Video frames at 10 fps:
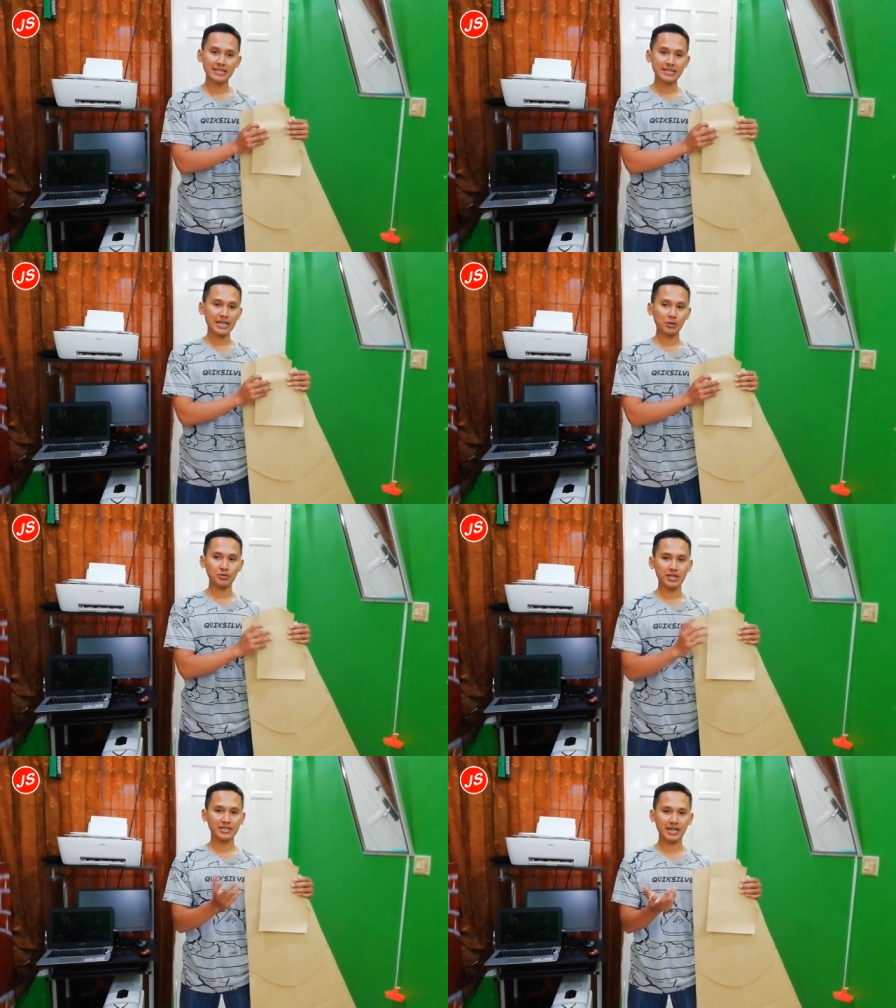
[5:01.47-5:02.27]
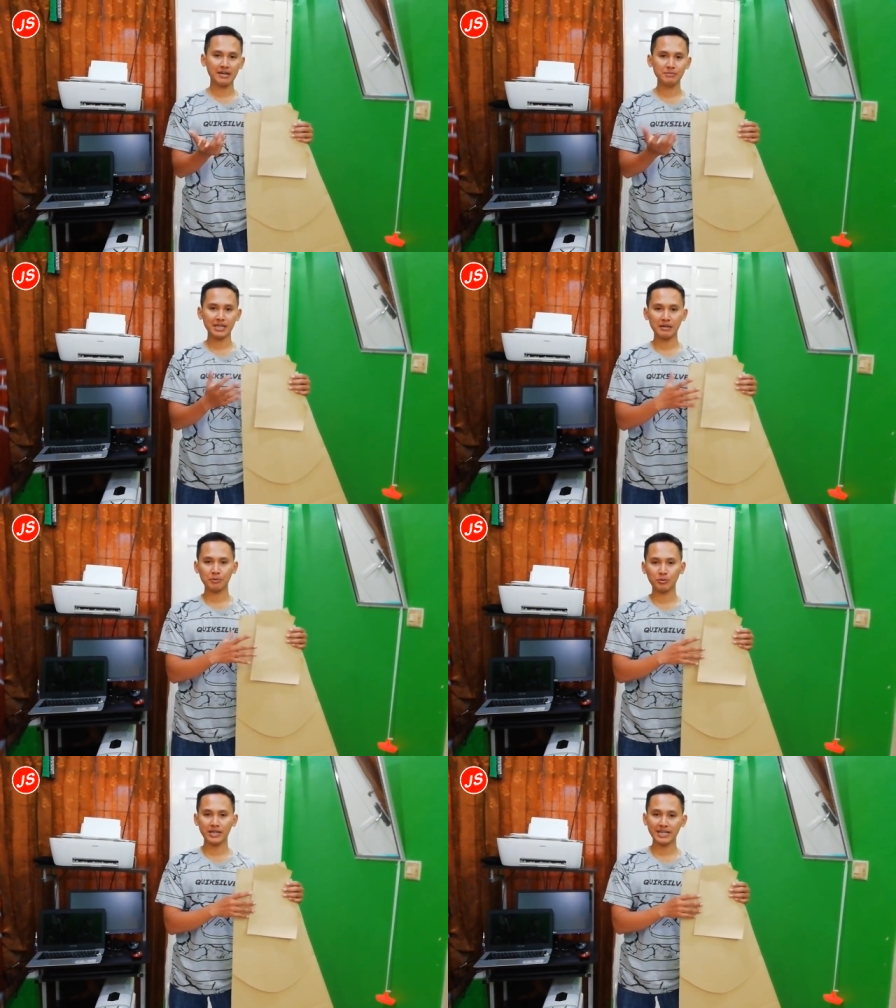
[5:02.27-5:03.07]
satu saja misal
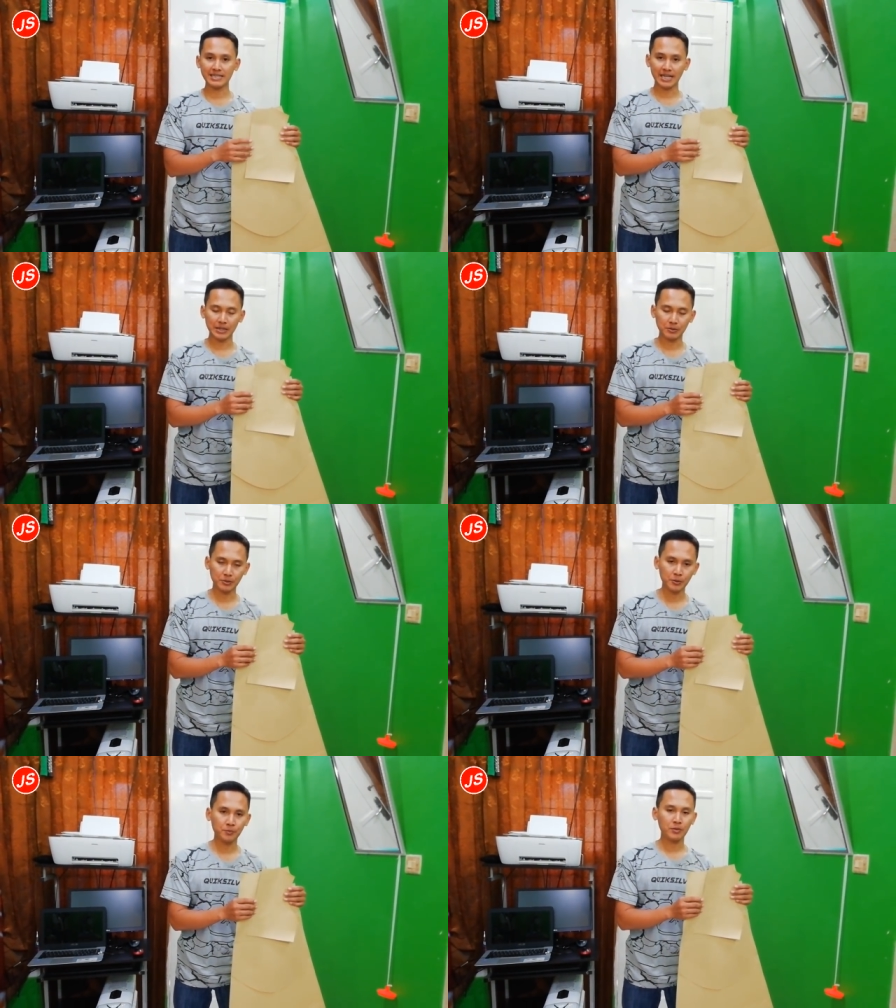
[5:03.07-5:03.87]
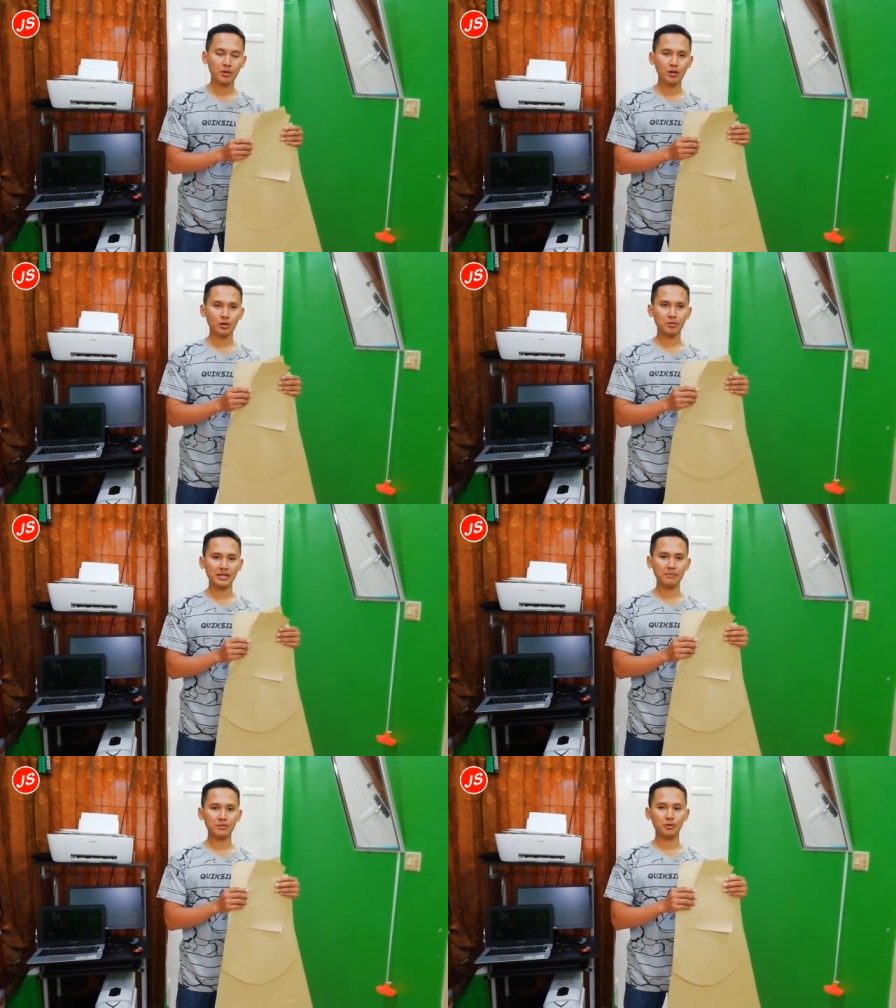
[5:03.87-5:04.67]
kebutuhannya ya satu
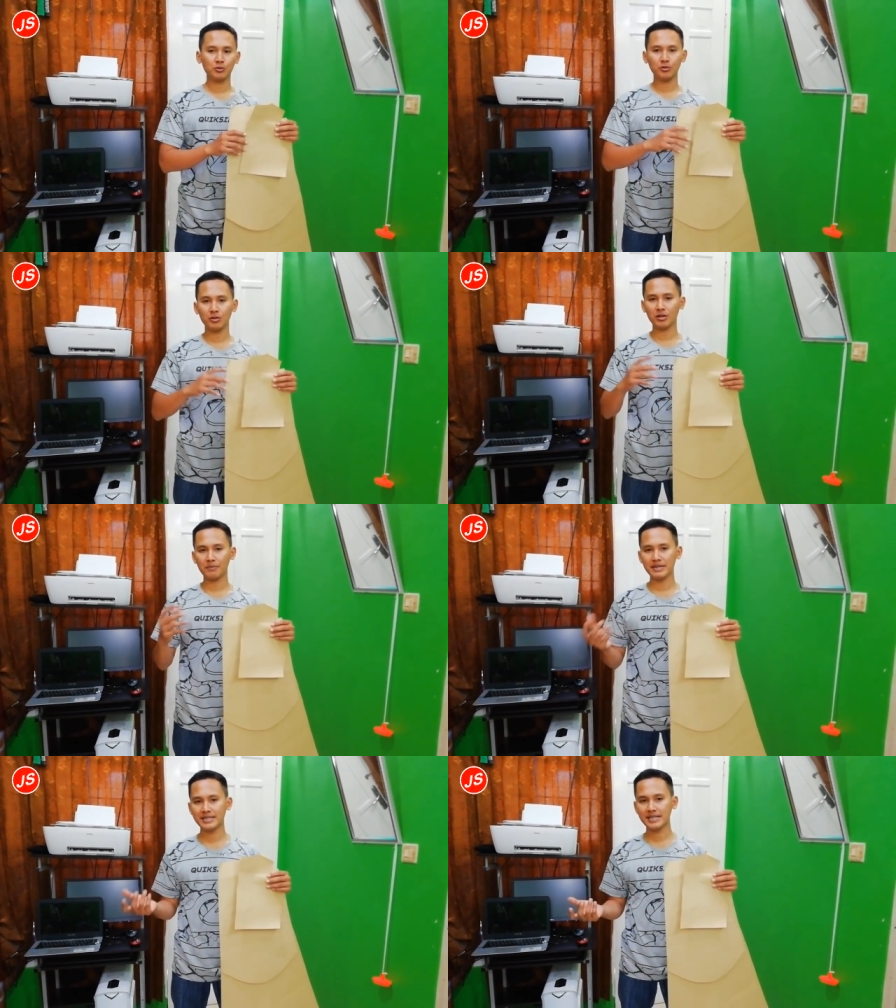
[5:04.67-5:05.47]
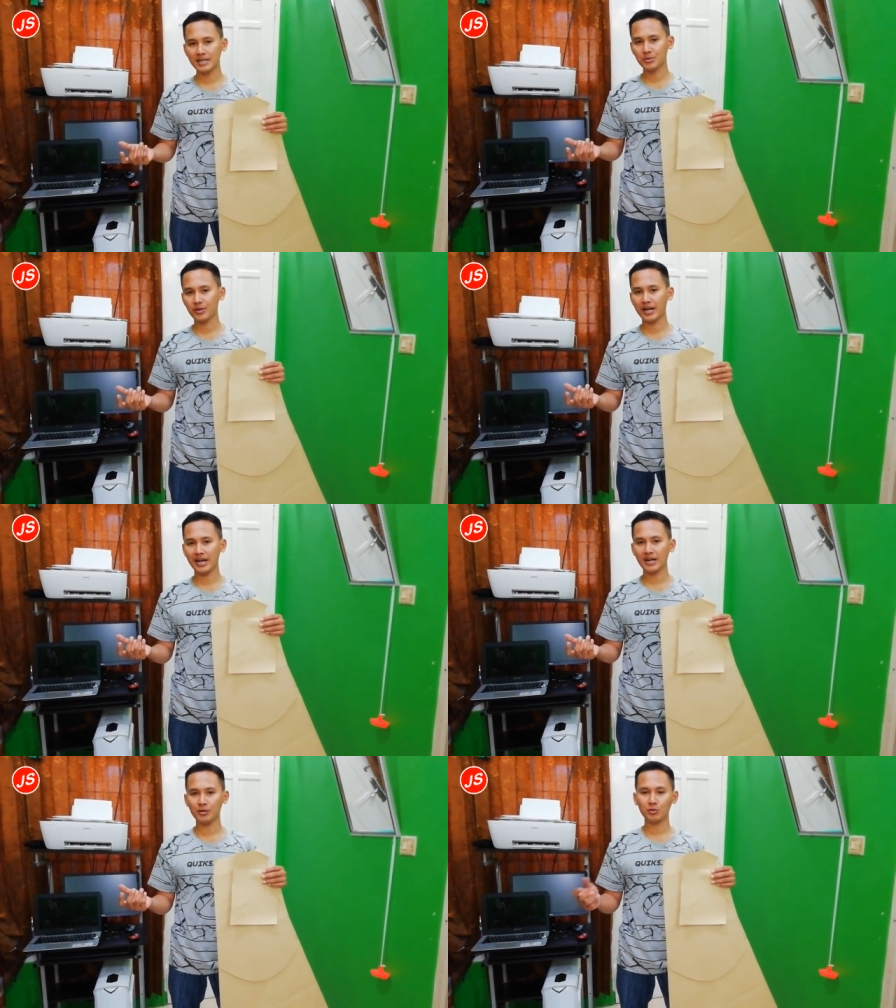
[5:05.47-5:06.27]
kemudian untuk kemeja
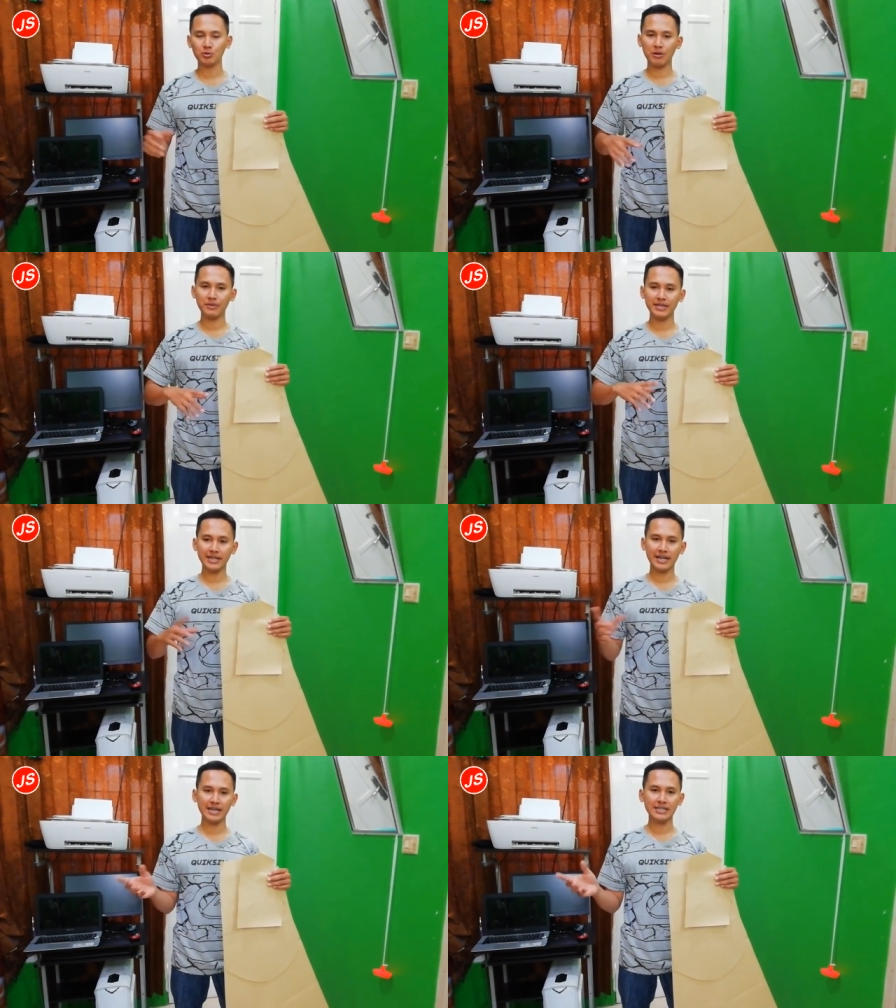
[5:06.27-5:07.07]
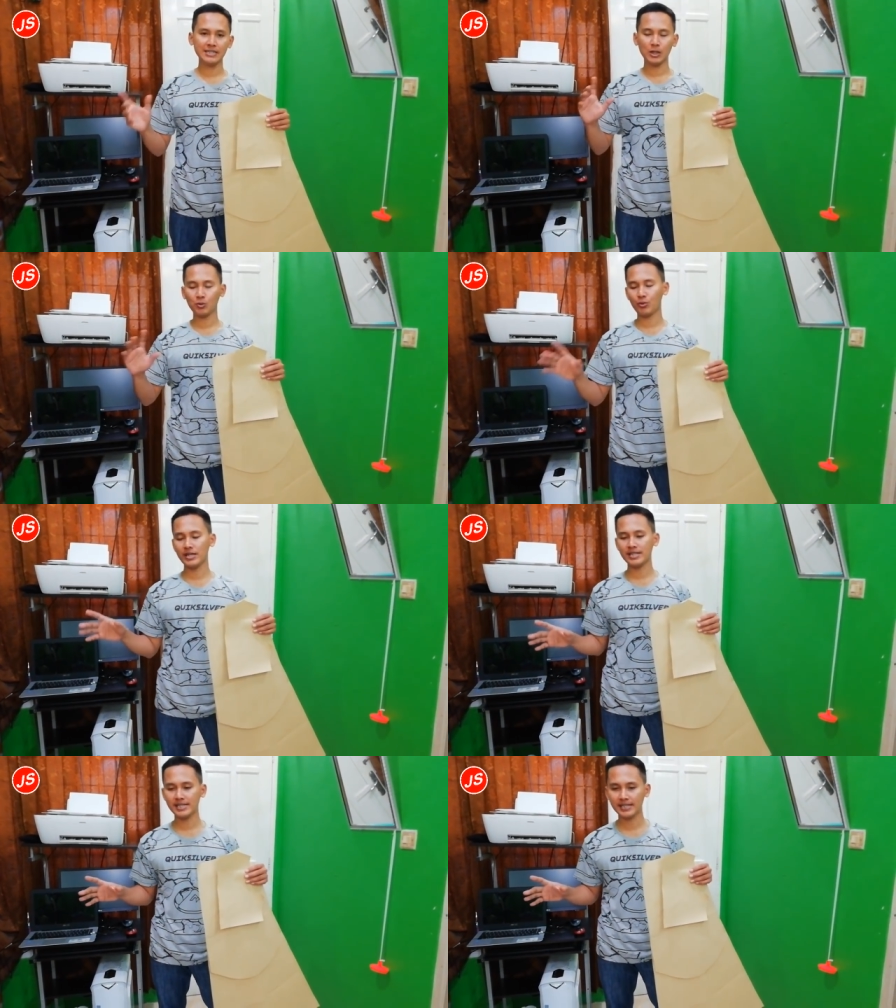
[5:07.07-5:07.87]
juga untuk suaminya ya satu
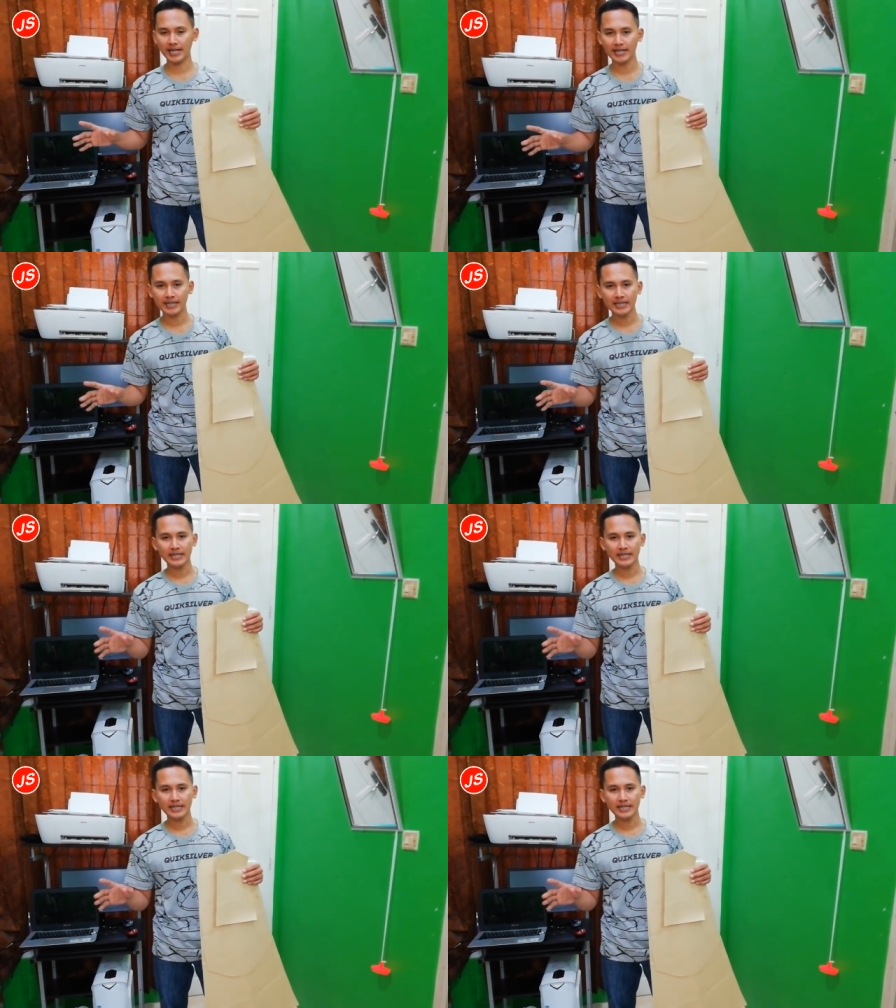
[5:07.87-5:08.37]
ukuran saja